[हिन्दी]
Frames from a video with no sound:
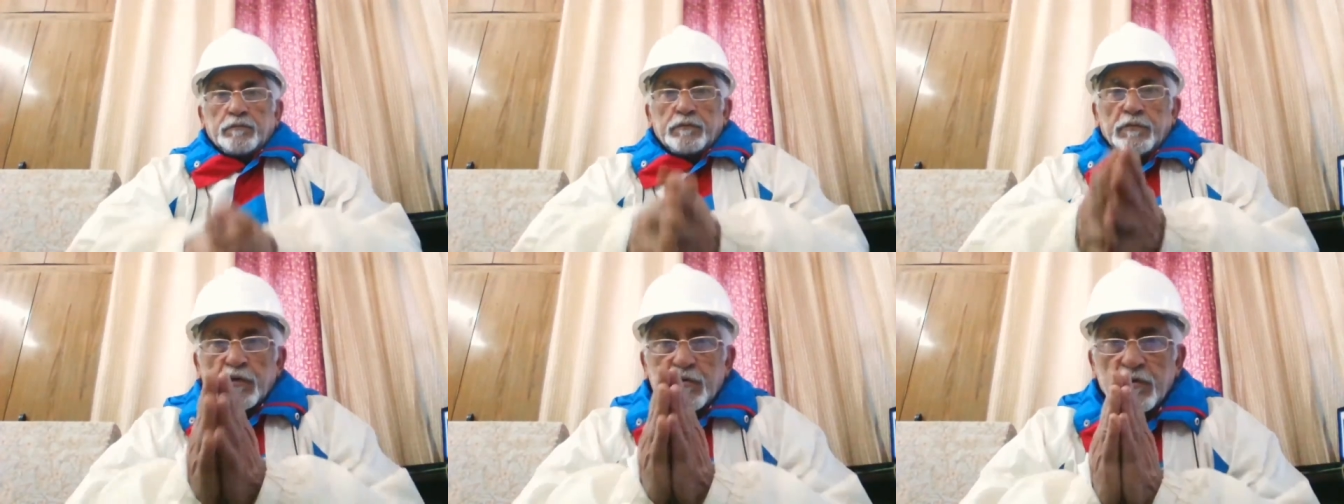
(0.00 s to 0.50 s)

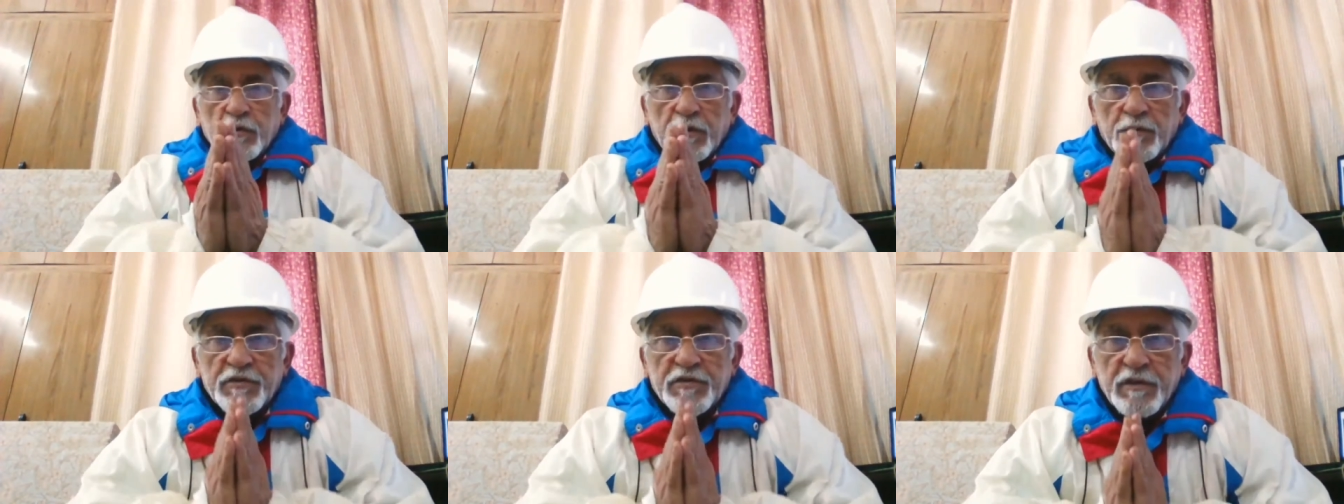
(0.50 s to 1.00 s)
दोस्तों
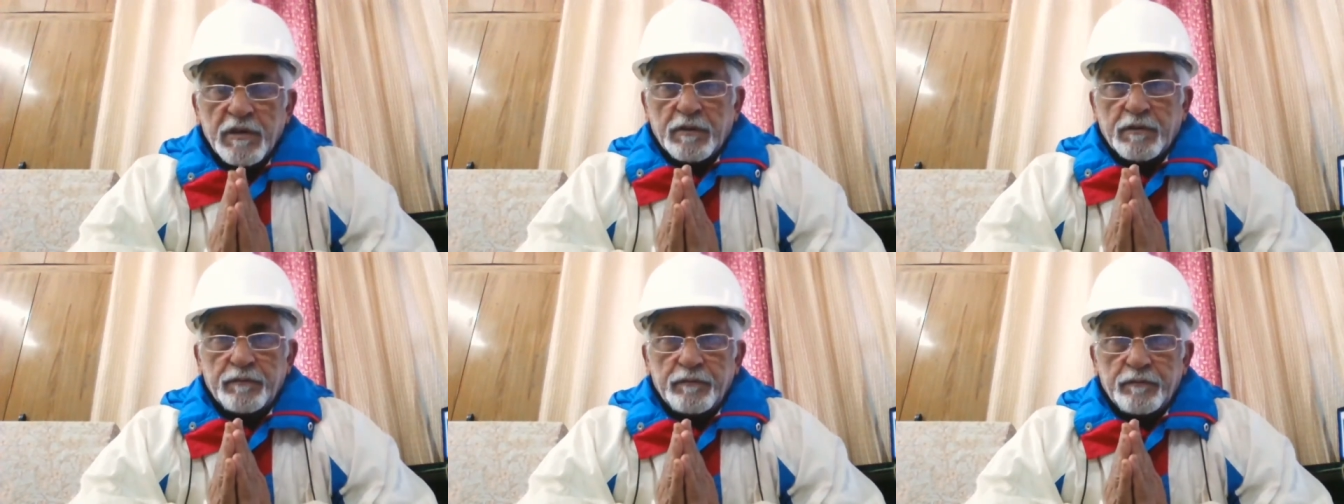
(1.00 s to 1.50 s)
नमस्कार
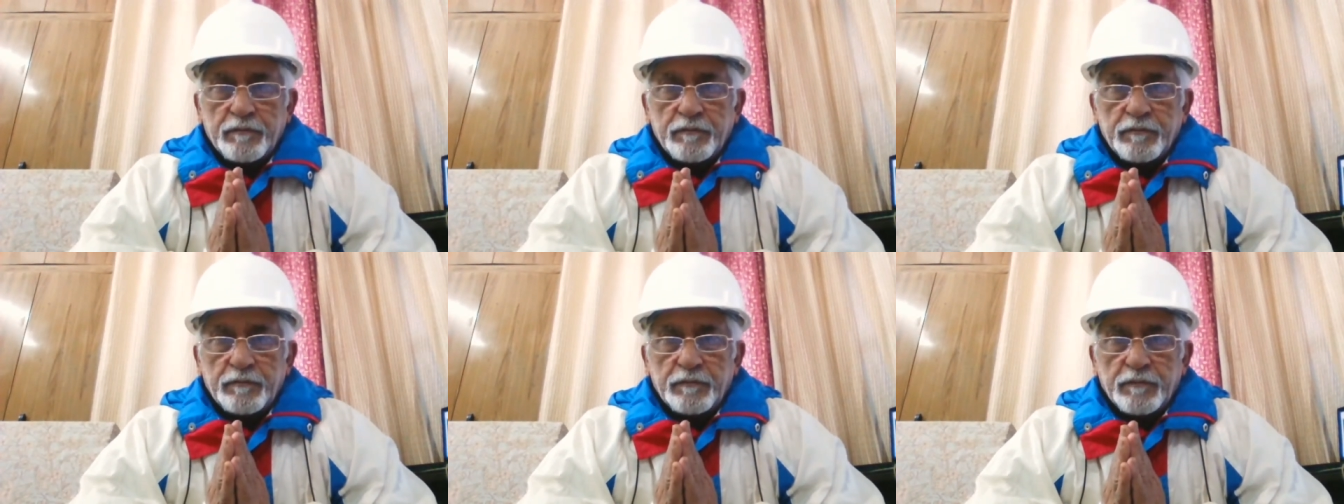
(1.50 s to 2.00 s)

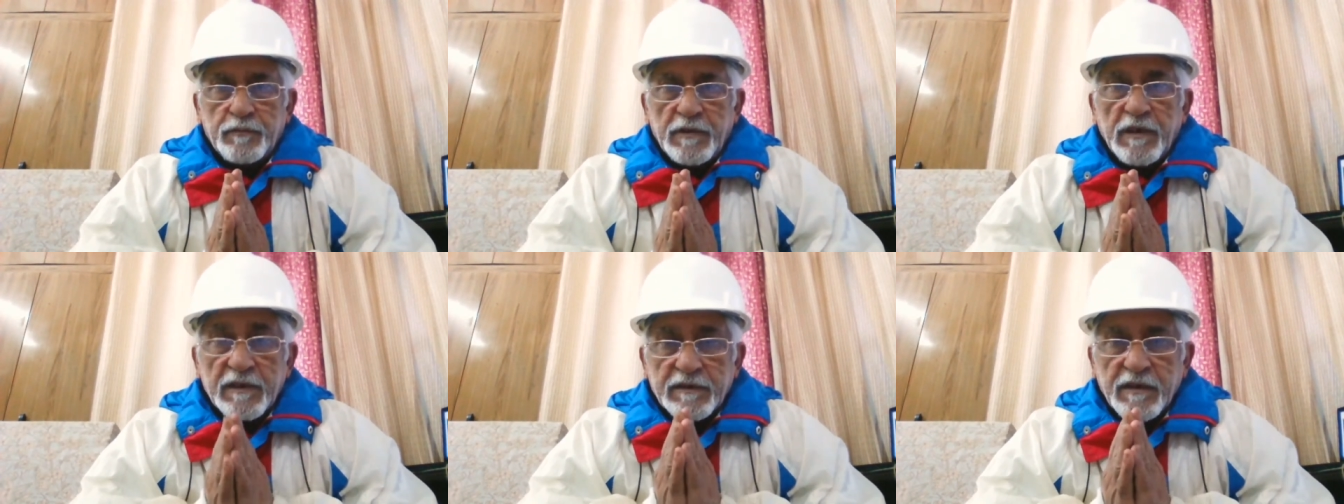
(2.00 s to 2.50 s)

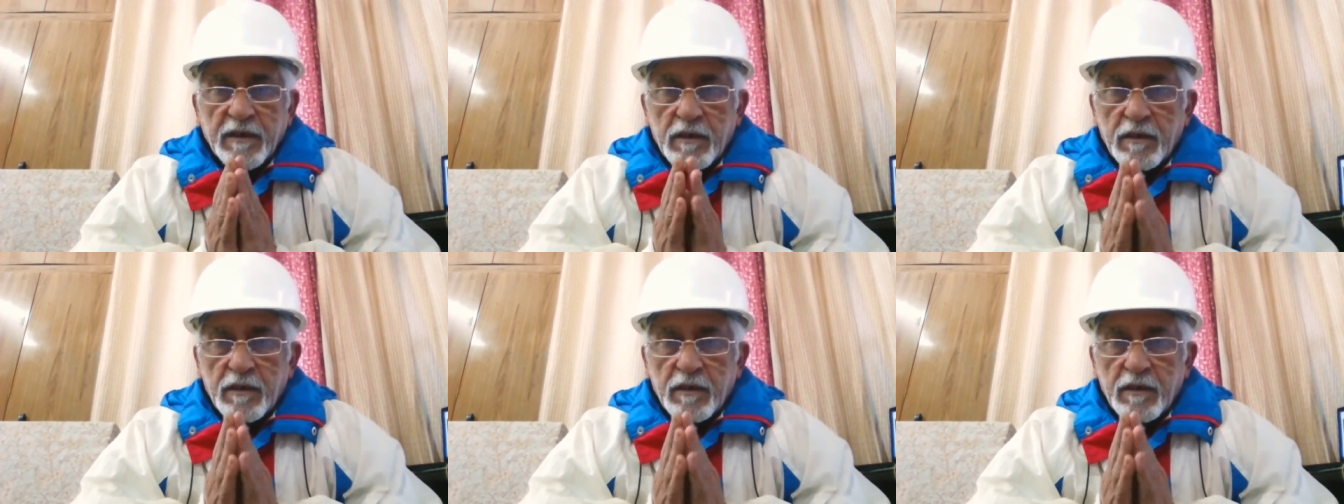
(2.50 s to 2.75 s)
इलेक्ट्रिक